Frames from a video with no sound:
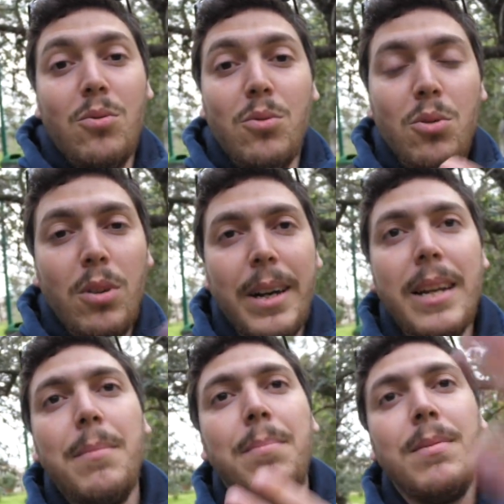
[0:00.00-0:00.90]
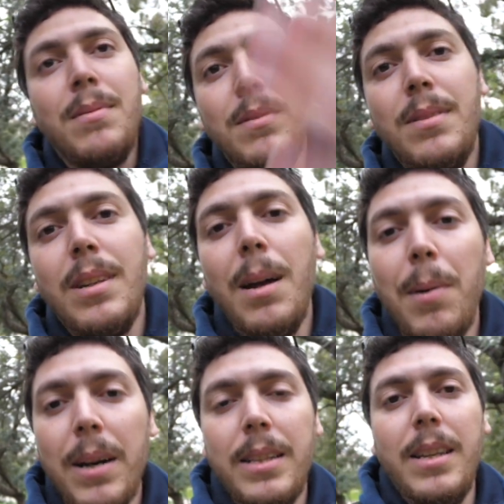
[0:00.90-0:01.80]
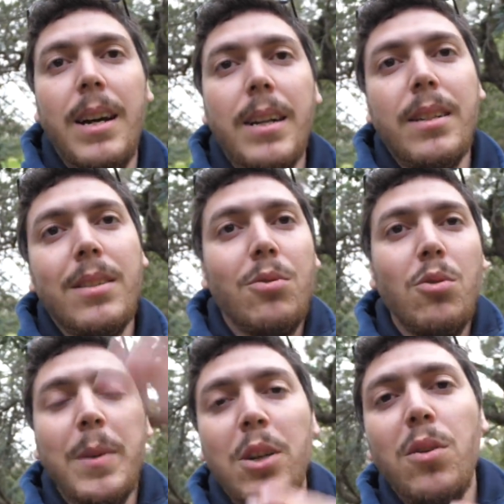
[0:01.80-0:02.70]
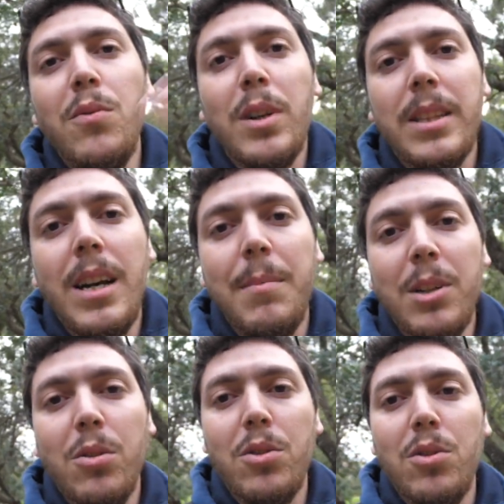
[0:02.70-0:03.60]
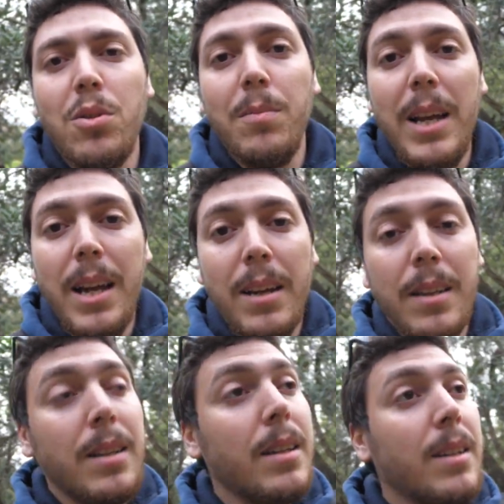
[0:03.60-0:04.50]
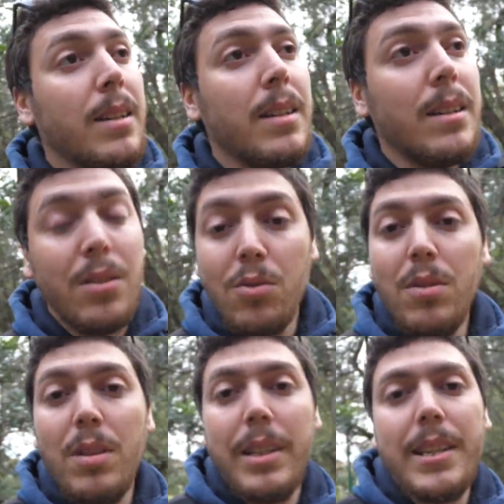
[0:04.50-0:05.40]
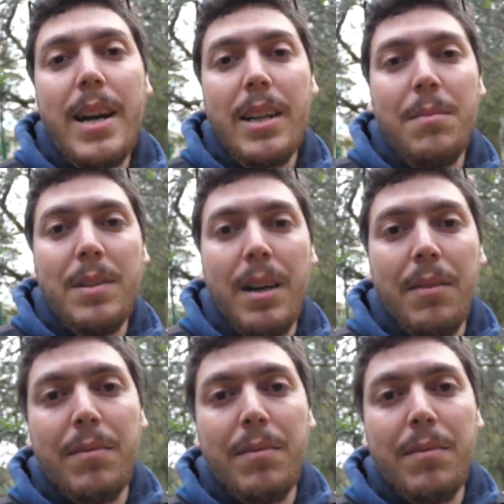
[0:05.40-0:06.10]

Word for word: وتكون قريب لاباراي تاعك والميكروفون قدامك يخرج الصوت مليح ولا يساعد بزاف